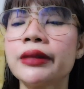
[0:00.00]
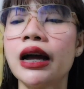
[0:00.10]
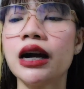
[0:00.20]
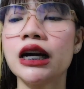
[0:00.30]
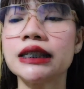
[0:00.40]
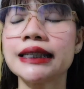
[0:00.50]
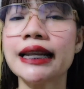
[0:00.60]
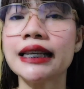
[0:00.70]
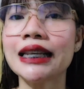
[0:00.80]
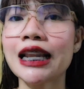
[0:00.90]
Uh, ah,
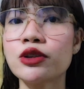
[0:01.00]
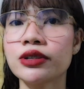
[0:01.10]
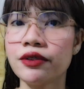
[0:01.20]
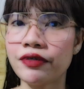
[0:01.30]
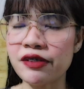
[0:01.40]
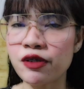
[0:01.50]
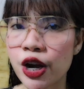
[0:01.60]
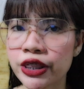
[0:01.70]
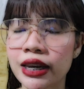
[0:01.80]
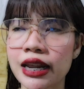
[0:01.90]

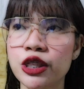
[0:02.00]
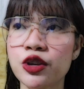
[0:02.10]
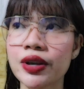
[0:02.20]
19,500.